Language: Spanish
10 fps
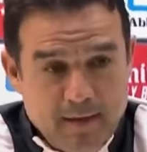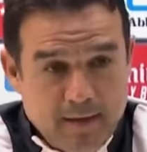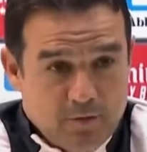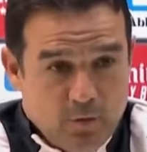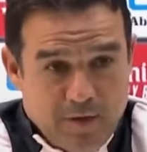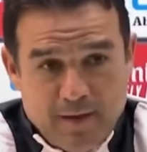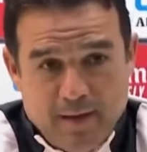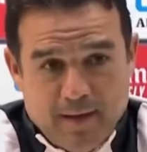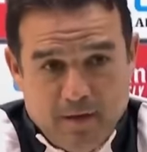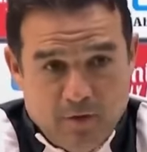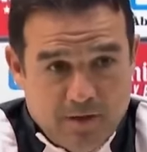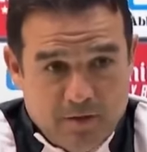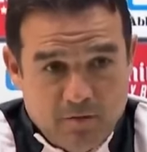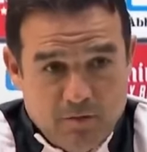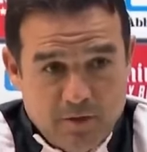es Tuente, creo que
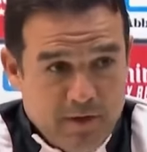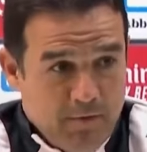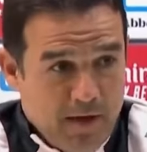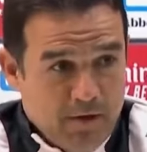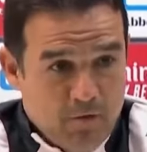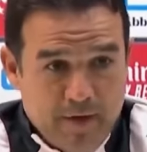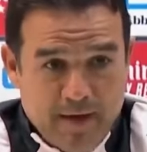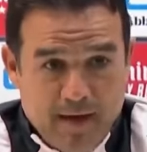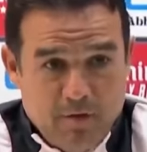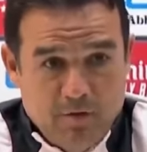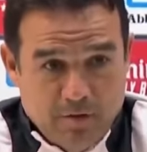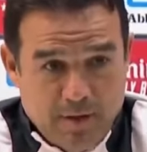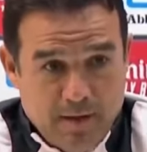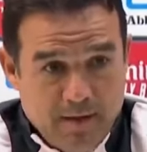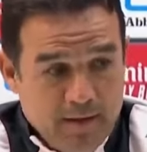es un rival complicado
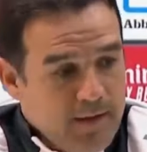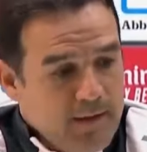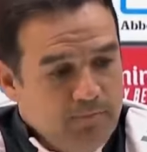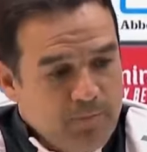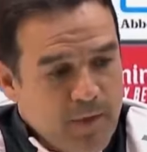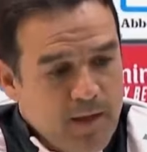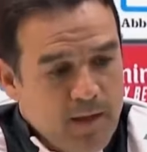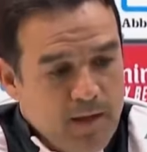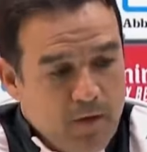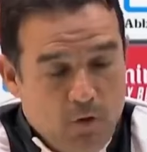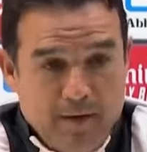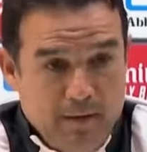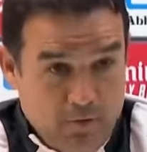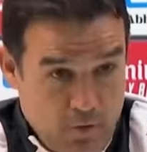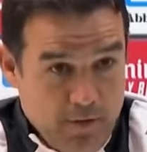que
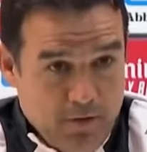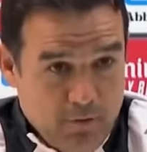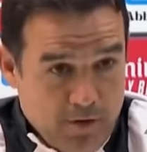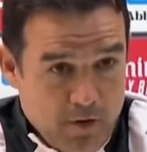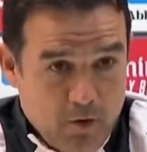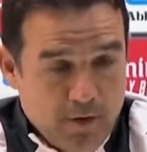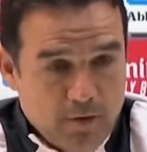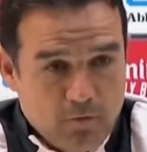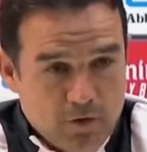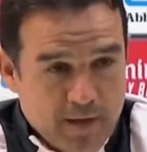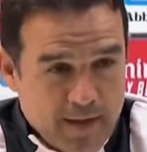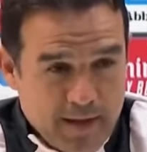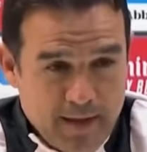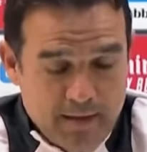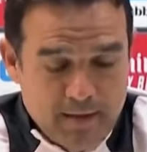joven, joven, un rival joven, con mucha
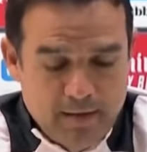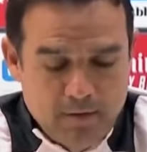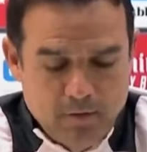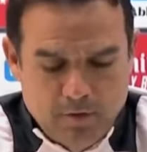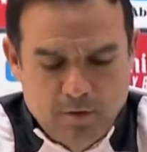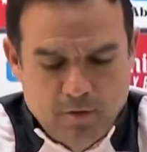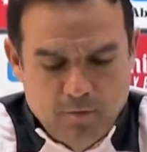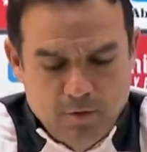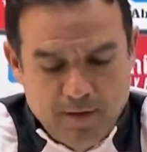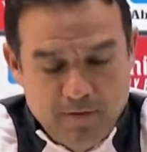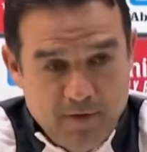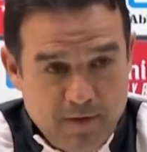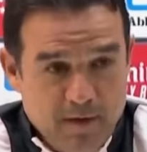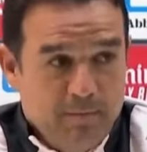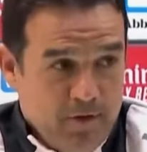energía y bueno, no lo pondrá
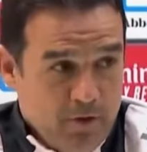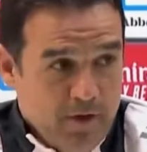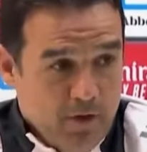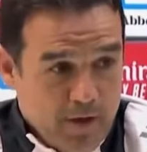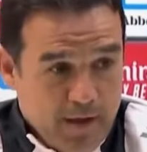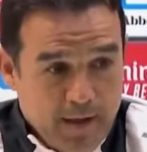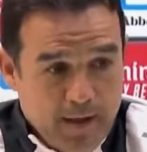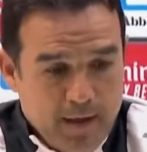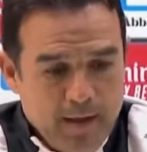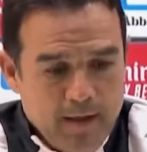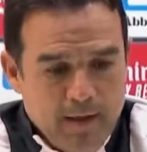difícil, pero creo que